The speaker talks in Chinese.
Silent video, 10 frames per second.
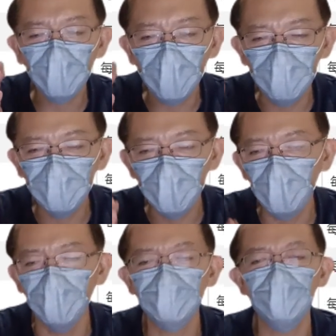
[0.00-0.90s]
官方
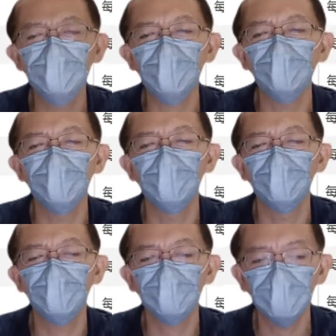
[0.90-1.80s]
网站上面呢，
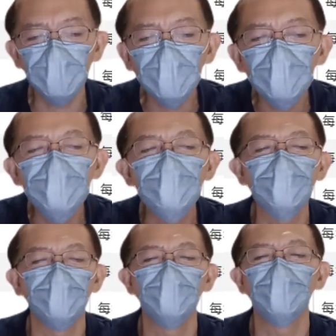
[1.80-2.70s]
要定
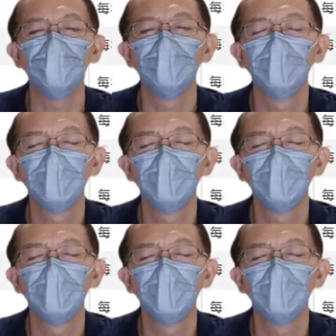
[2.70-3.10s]
期的